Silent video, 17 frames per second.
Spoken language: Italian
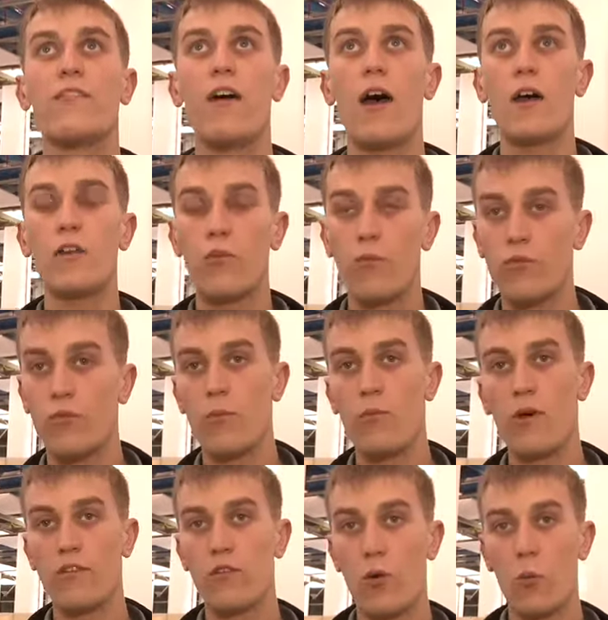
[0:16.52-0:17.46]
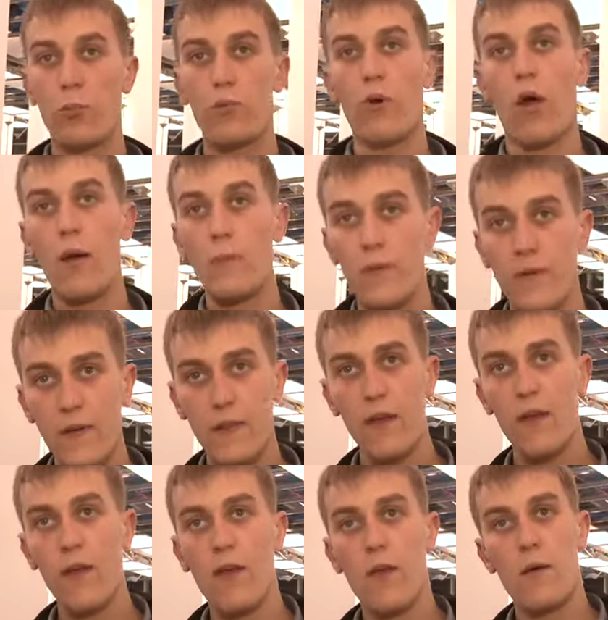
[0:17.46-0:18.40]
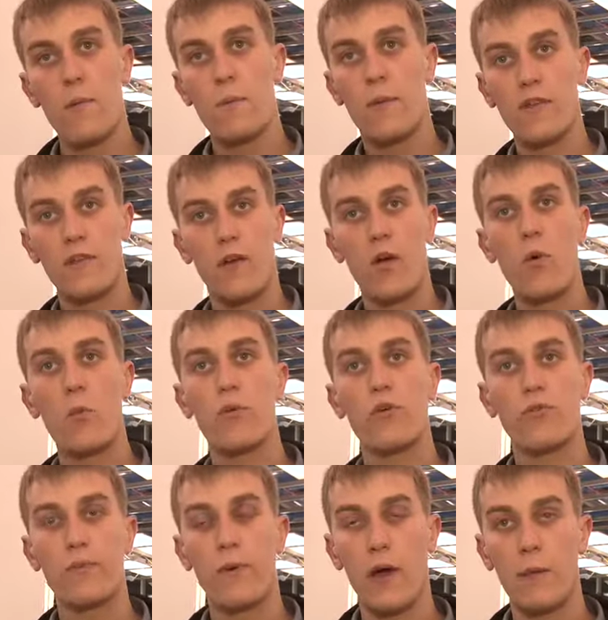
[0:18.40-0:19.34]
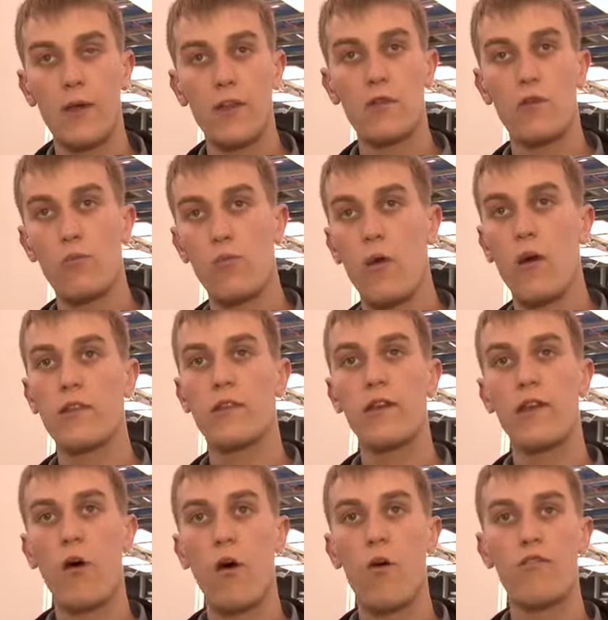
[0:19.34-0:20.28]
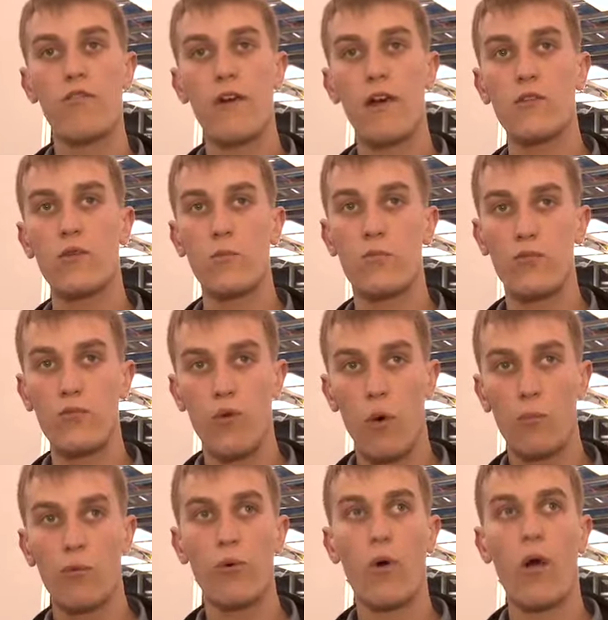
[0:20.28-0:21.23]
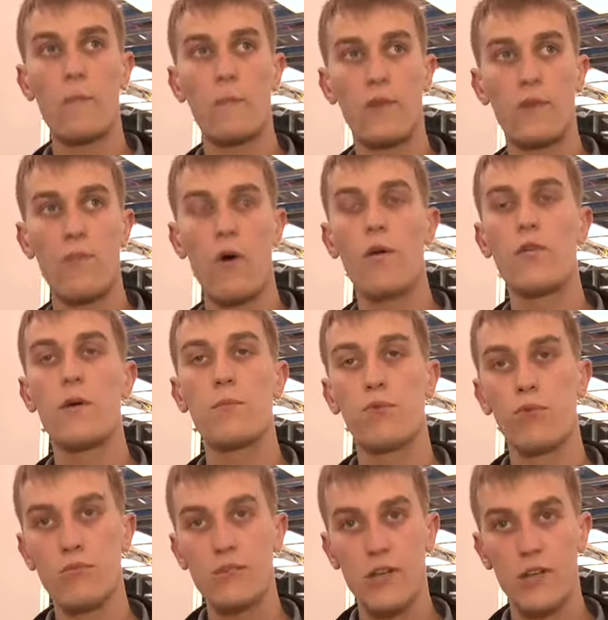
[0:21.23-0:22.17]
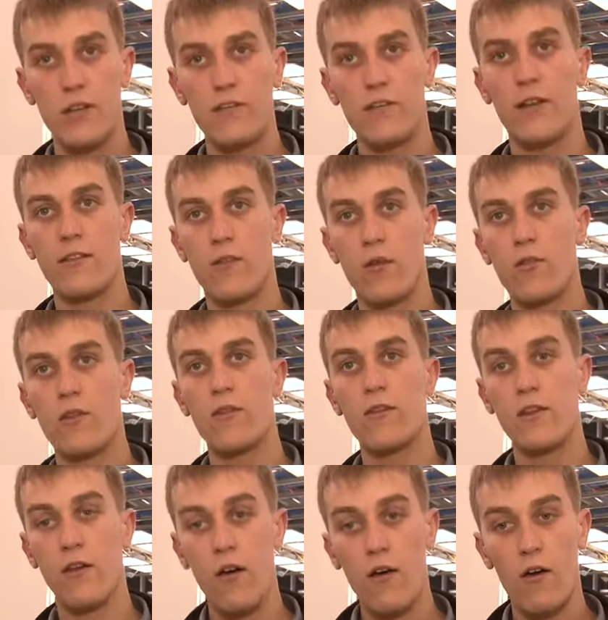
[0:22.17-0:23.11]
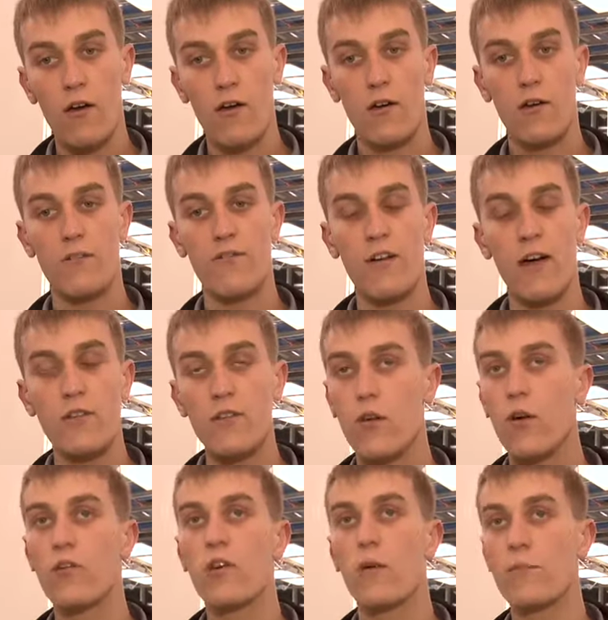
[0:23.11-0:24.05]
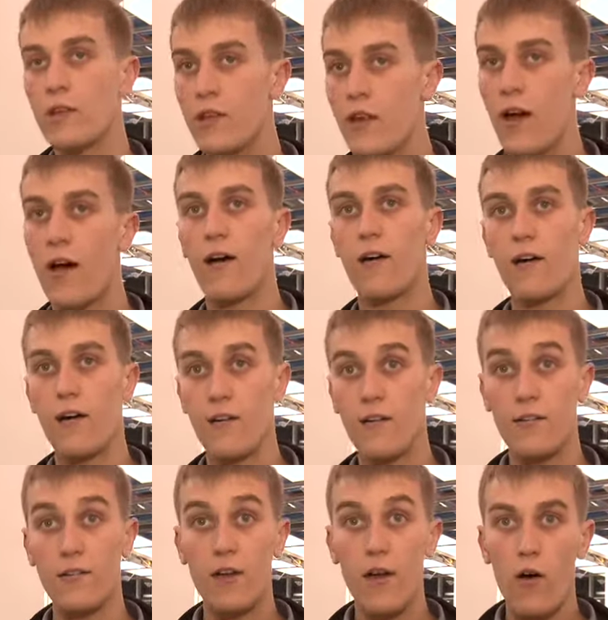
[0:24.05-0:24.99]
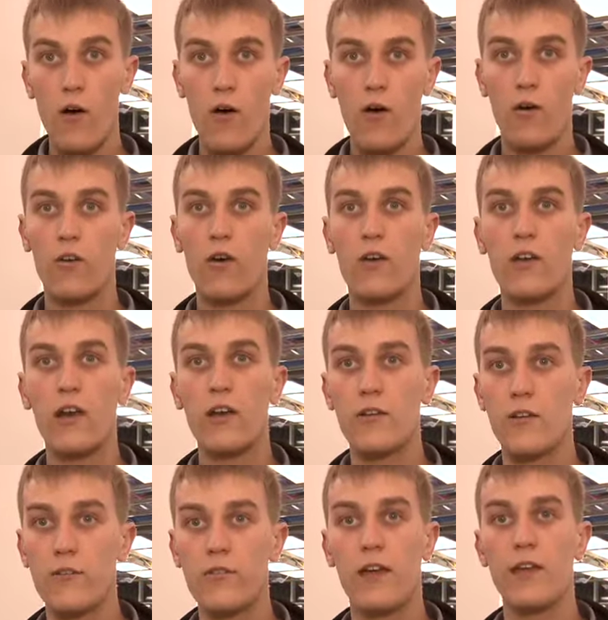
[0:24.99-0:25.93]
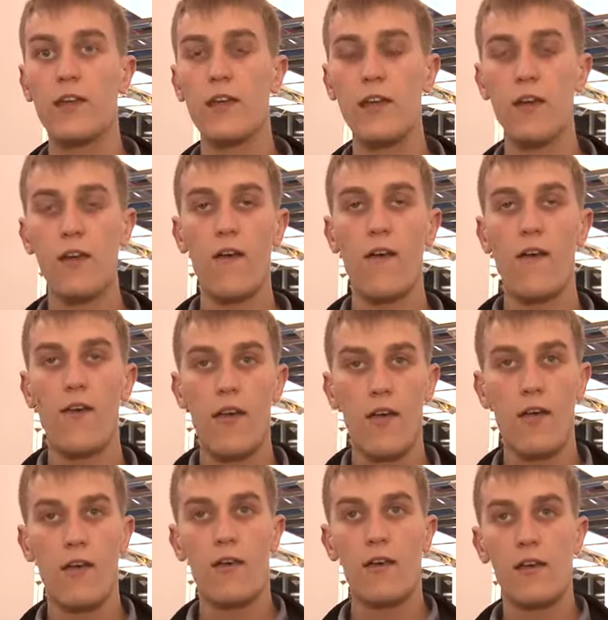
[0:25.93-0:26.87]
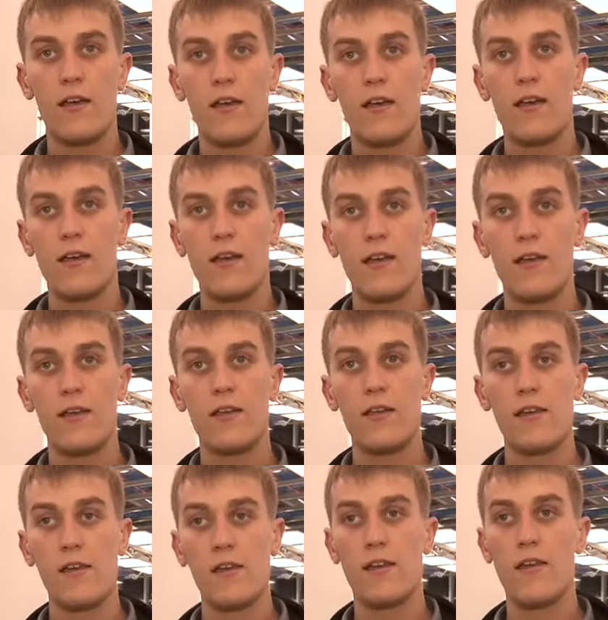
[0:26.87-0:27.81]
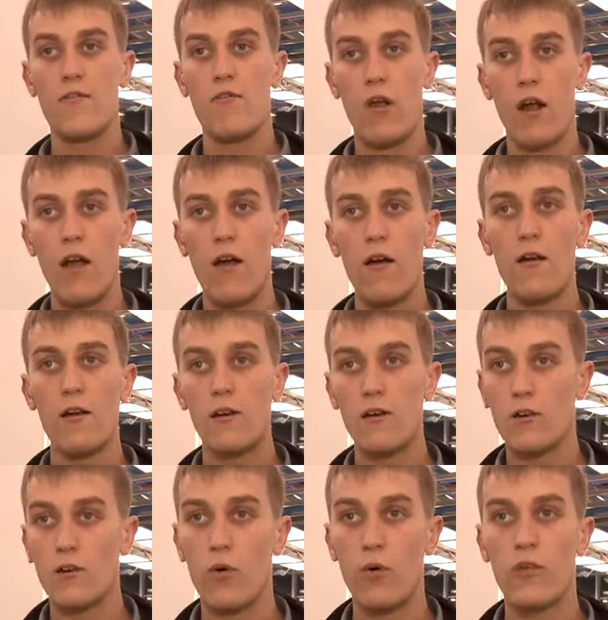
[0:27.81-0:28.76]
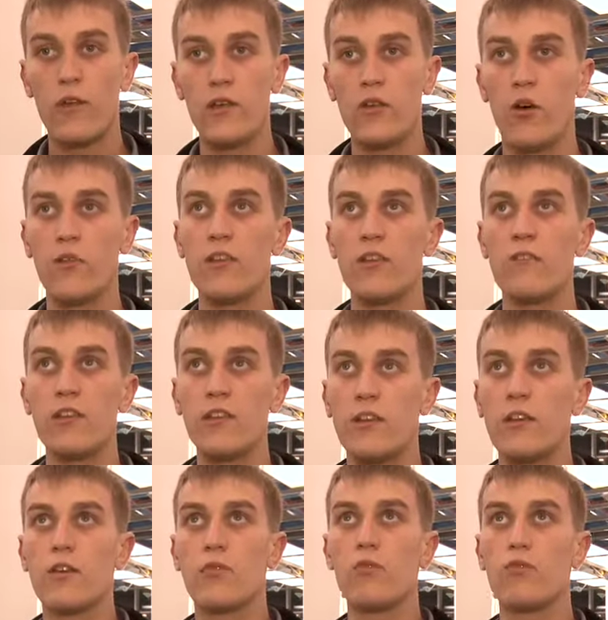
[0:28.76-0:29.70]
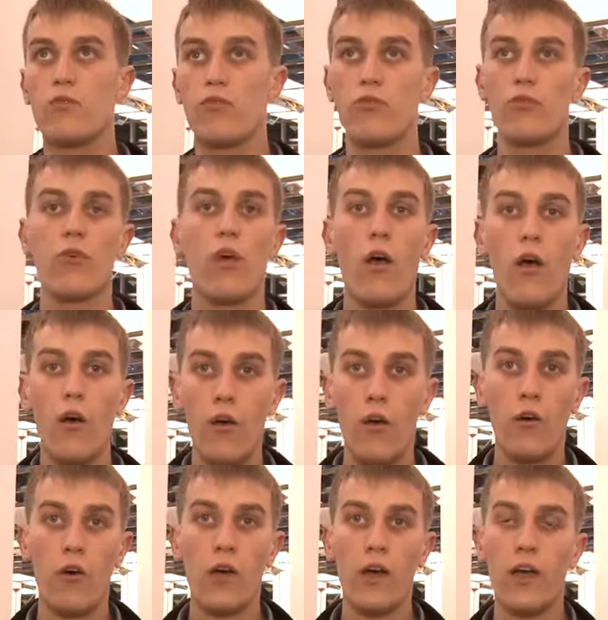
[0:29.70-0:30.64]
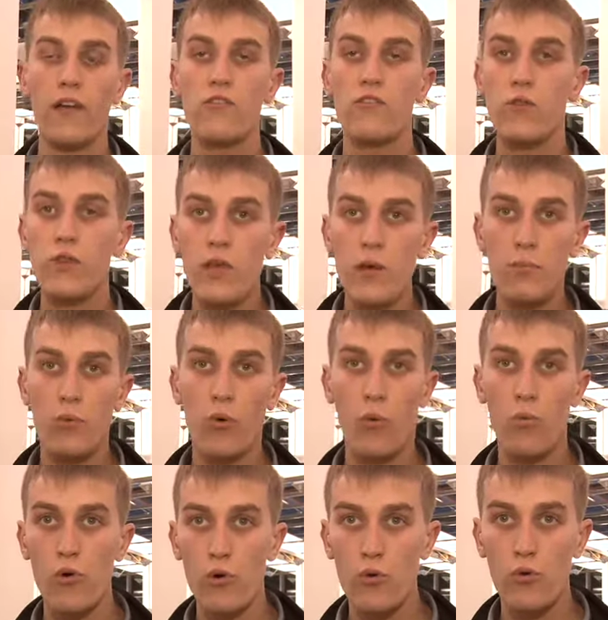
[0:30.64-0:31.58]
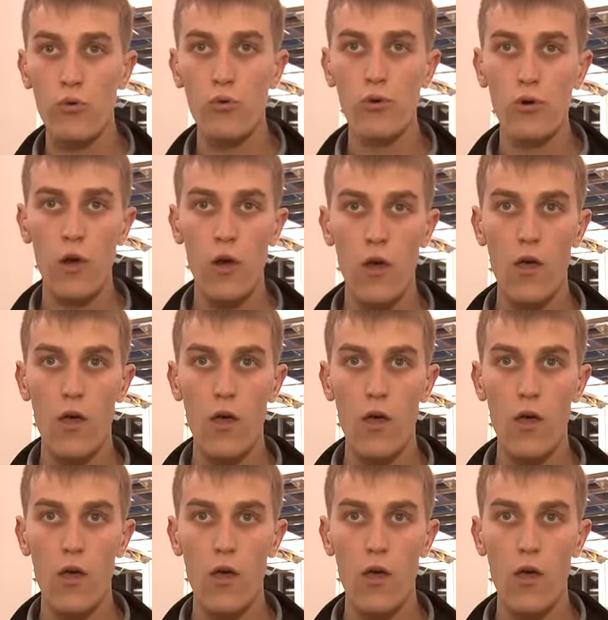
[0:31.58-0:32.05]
Si va verso vini da consumarsi più velocemente. C'è la necessità di bere grandi vini senza attendere vent'anni. La nuova viticoltura è più ragionata, c'è maggiore attenzione per il lavoro del suolo, per rispettare al massimo il terroir.